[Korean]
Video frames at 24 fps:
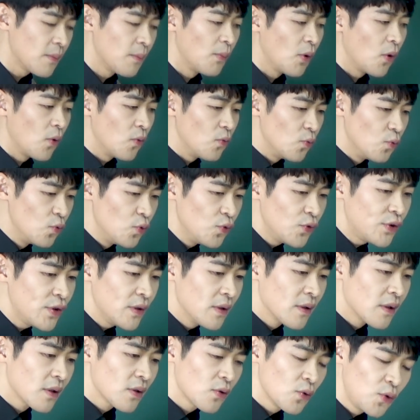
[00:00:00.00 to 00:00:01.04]
그럼 뭐 would,
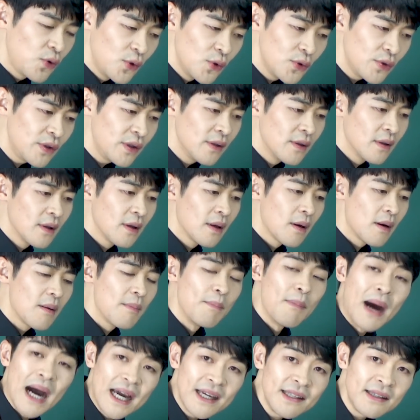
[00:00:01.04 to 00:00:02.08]
could,
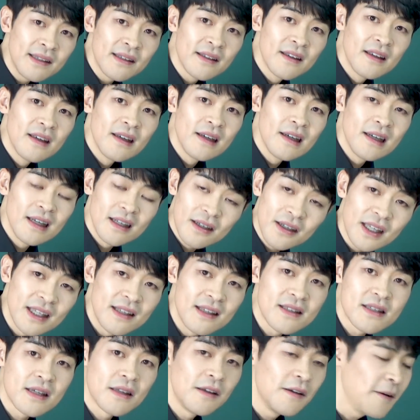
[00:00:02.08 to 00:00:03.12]
might 이렇게
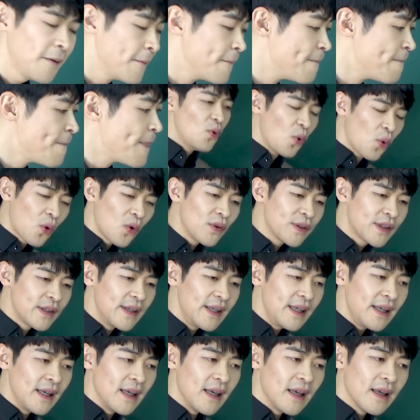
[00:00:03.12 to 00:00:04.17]
되잖아요.
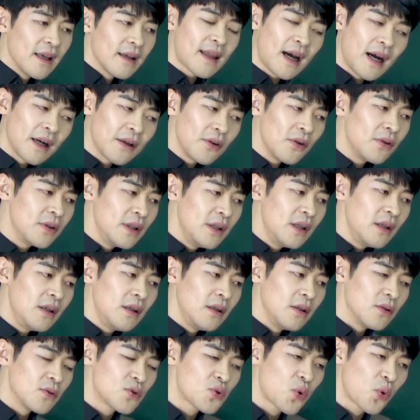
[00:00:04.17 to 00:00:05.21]
요것들이
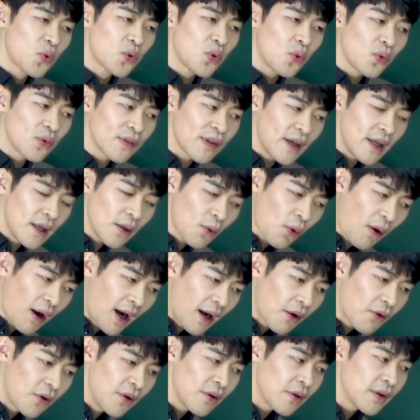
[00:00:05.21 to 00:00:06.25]
당연히 조동사의
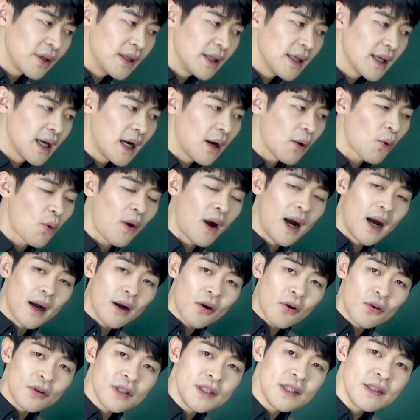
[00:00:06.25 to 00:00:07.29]
과거형이니까
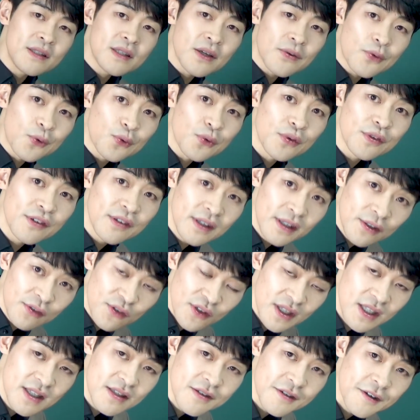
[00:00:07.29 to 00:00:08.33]
과거 시제로도 쓰일
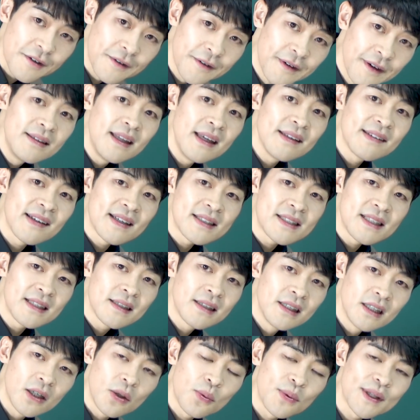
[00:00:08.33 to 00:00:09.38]
수 있죠. 근데
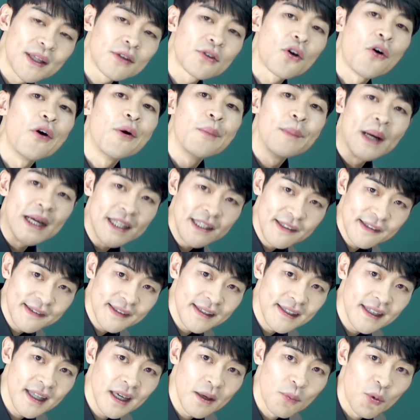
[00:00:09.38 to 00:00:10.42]
사실 그거보다 더 많이
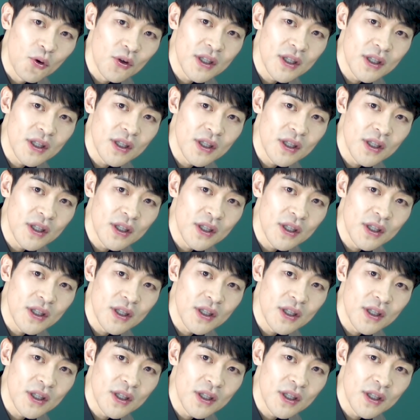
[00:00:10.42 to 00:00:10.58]
쓰이는 게